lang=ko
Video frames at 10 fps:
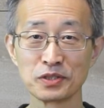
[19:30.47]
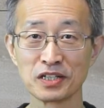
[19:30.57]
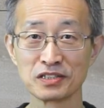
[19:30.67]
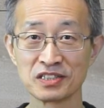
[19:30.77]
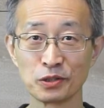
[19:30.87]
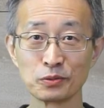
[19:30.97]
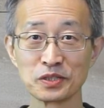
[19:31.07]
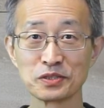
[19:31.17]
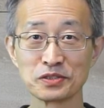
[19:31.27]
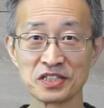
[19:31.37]
우리가
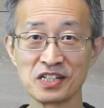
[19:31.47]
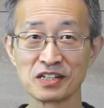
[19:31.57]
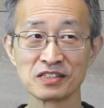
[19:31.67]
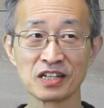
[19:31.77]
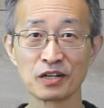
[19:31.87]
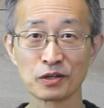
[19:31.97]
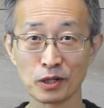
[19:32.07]
저울에서 질량을 달아요.